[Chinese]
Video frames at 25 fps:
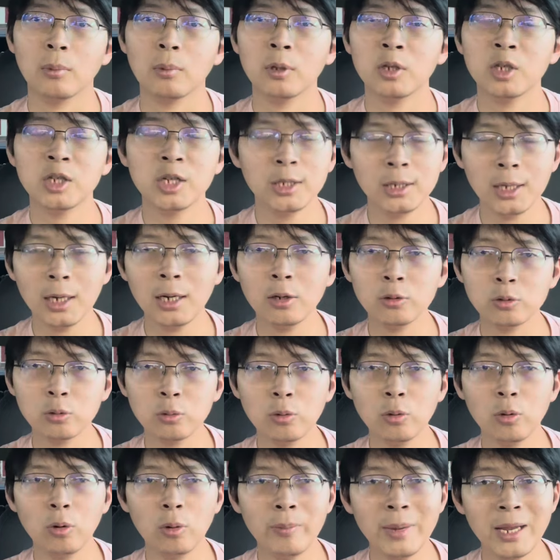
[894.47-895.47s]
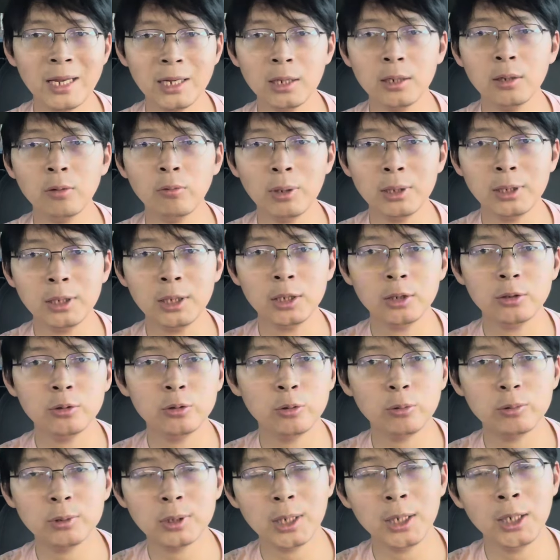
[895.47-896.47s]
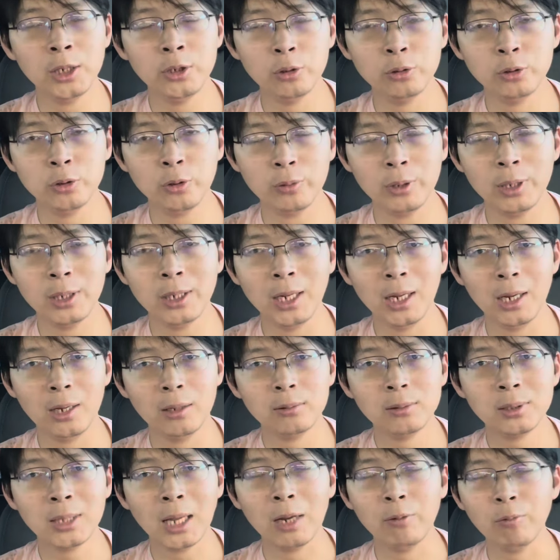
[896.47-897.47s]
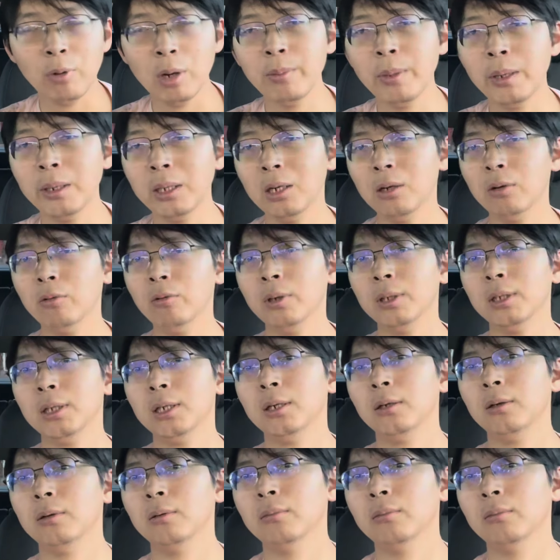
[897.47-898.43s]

今天的中国面临的问题，就是一九九零年台湾面临的问题。